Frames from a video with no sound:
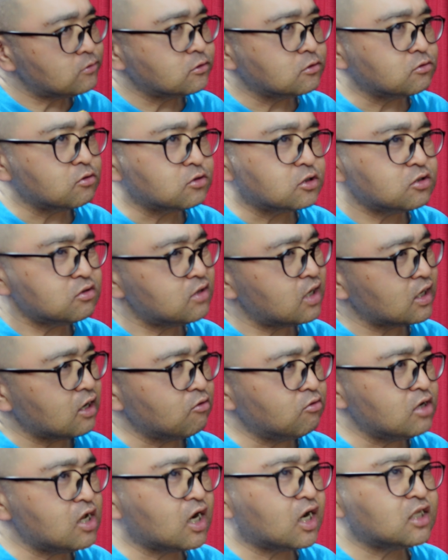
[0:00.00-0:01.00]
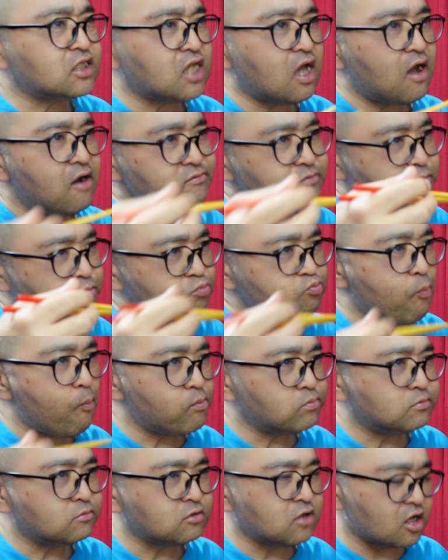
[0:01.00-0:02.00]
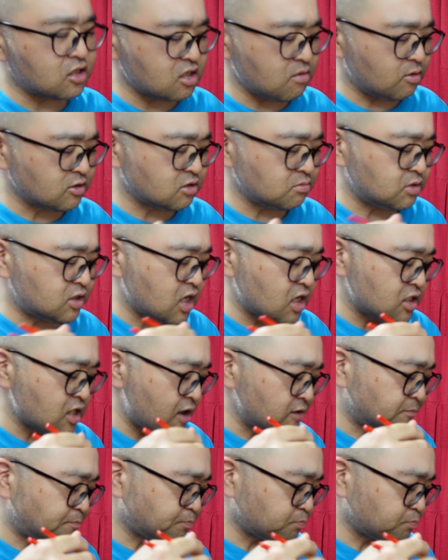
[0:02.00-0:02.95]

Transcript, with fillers: そっちのなんか親方やってますみたいな